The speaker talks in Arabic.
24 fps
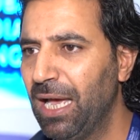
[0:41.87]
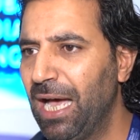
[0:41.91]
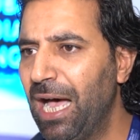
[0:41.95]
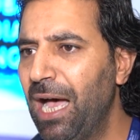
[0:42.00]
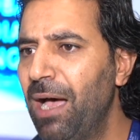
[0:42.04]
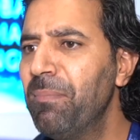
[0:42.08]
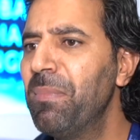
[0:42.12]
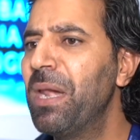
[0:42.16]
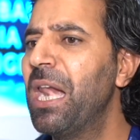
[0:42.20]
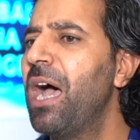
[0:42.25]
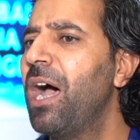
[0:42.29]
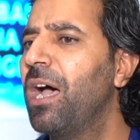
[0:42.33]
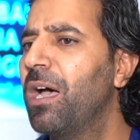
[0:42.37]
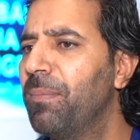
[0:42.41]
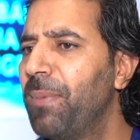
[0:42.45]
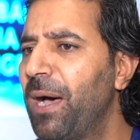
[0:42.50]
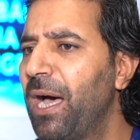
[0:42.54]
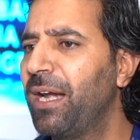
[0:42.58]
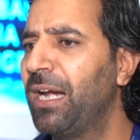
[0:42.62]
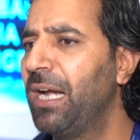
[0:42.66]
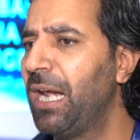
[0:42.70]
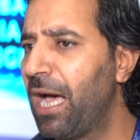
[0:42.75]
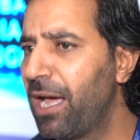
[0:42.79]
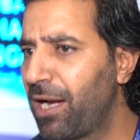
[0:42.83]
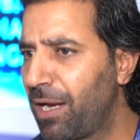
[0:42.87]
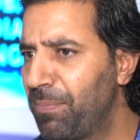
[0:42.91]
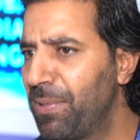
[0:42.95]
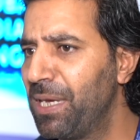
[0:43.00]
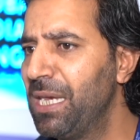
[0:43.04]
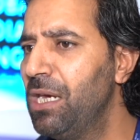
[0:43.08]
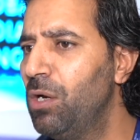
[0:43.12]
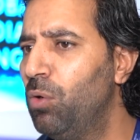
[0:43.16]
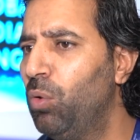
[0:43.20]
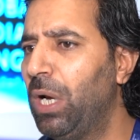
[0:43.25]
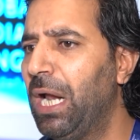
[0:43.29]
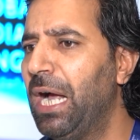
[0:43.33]
أهم الأخبار
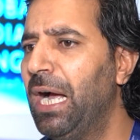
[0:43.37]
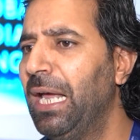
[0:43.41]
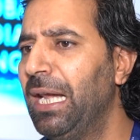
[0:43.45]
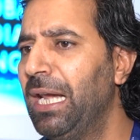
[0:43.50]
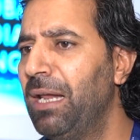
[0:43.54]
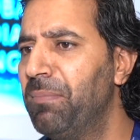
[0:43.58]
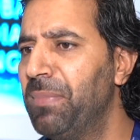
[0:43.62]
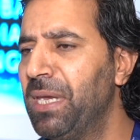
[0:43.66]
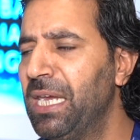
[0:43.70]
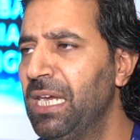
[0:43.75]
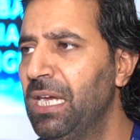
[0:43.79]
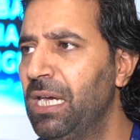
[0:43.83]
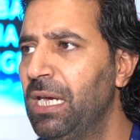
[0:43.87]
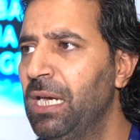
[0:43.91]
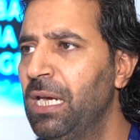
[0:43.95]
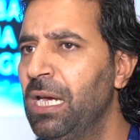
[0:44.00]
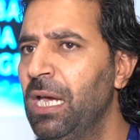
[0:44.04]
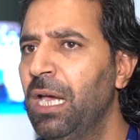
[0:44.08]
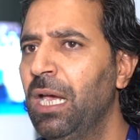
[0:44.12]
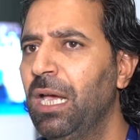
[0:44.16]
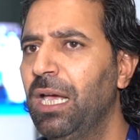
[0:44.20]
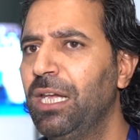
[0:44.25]
العربية والعالمية